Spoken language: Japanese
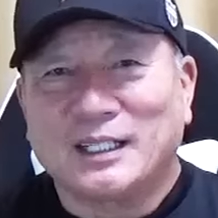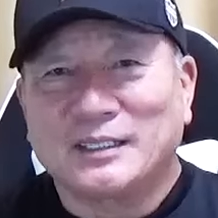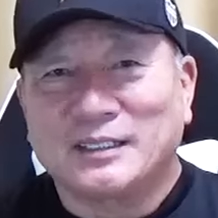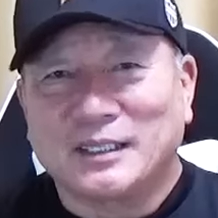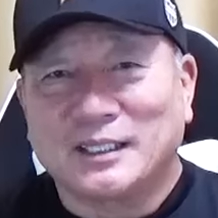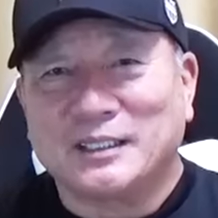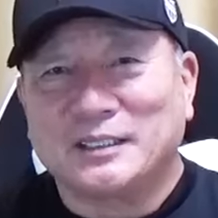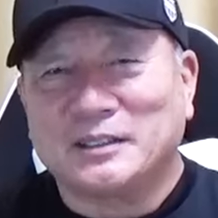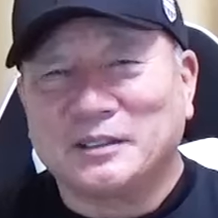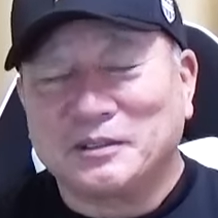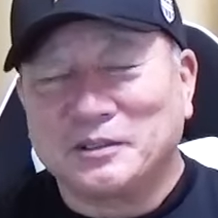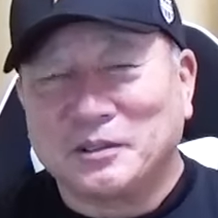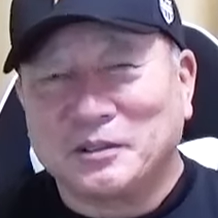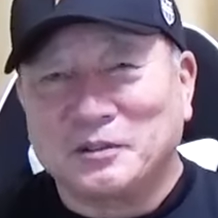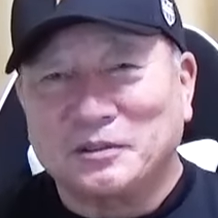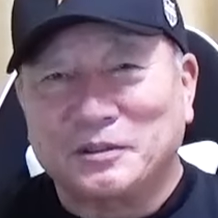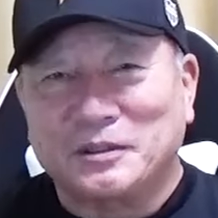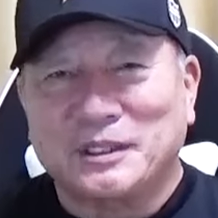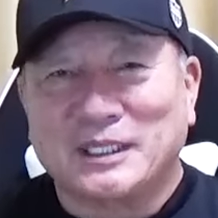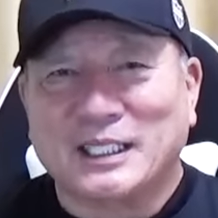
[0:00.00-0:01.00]
ね、
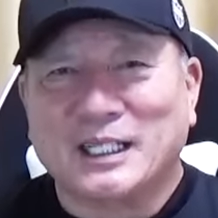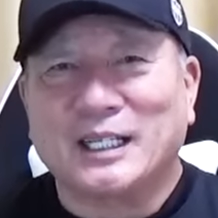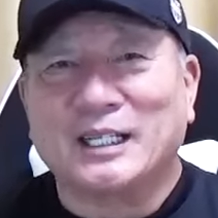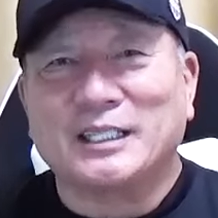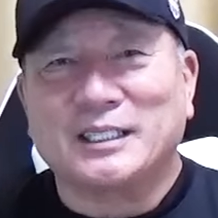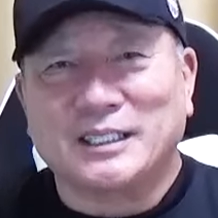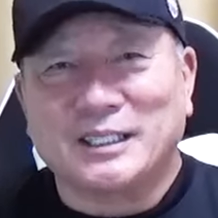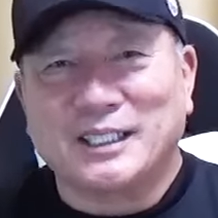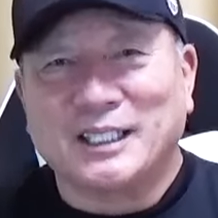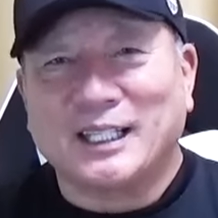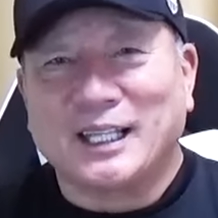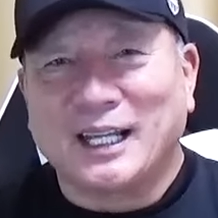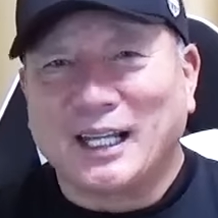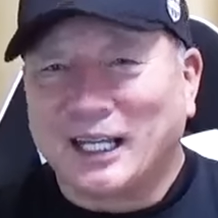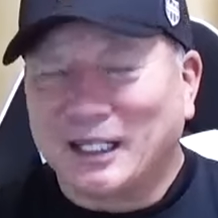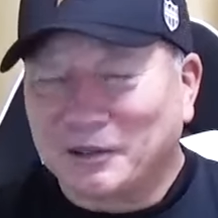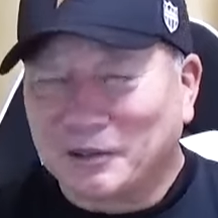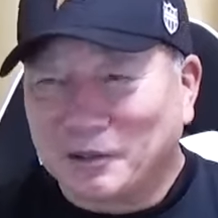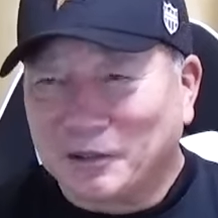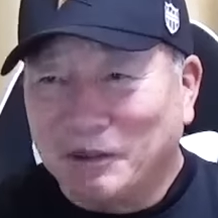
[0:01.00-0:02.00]
ニューヨークに帰って
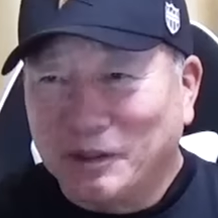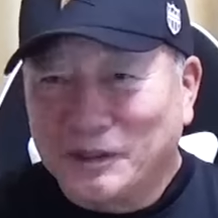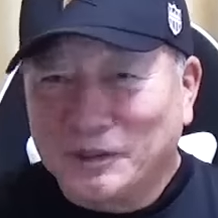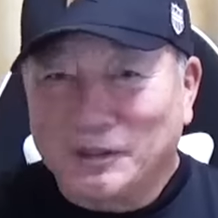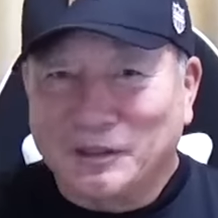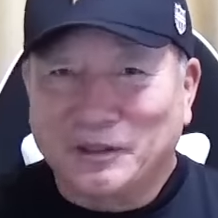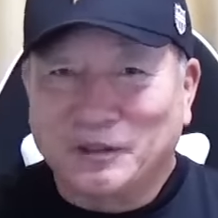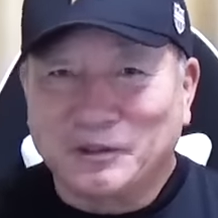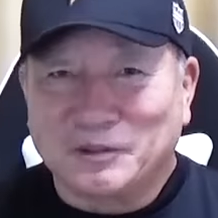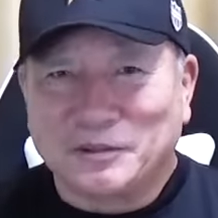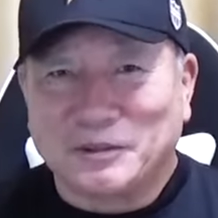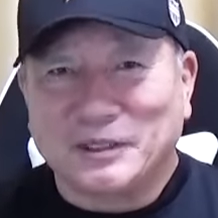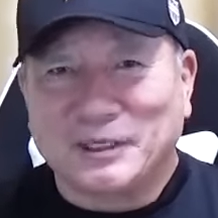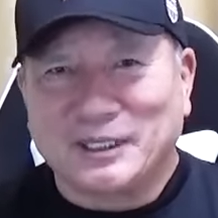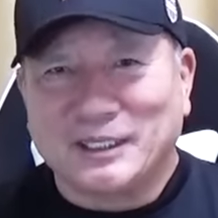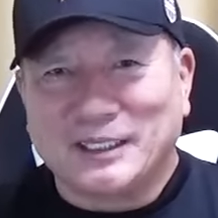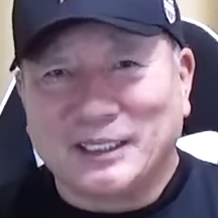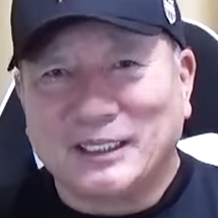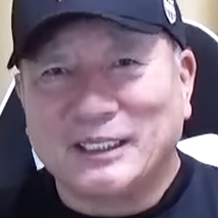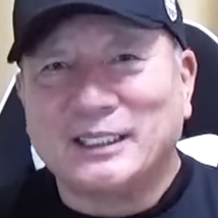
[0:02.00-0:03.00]
あのニューヨークに
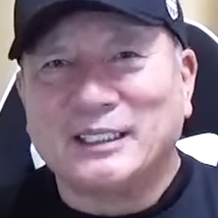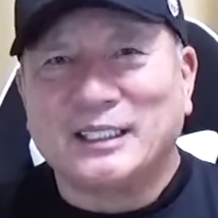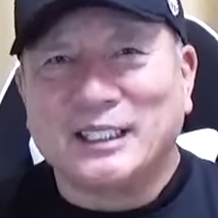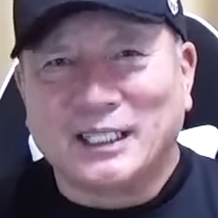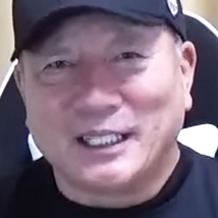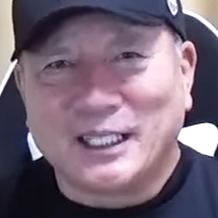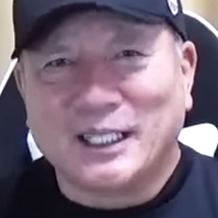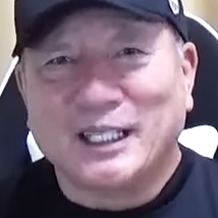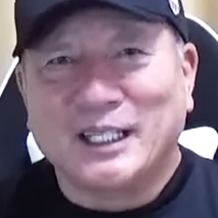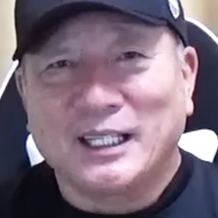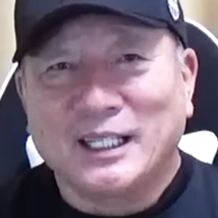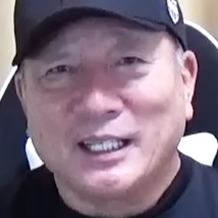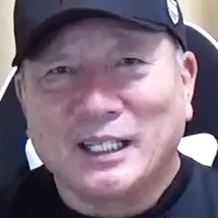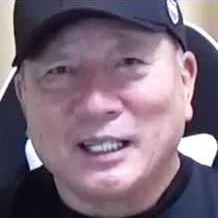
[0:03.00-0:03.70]
行ってね、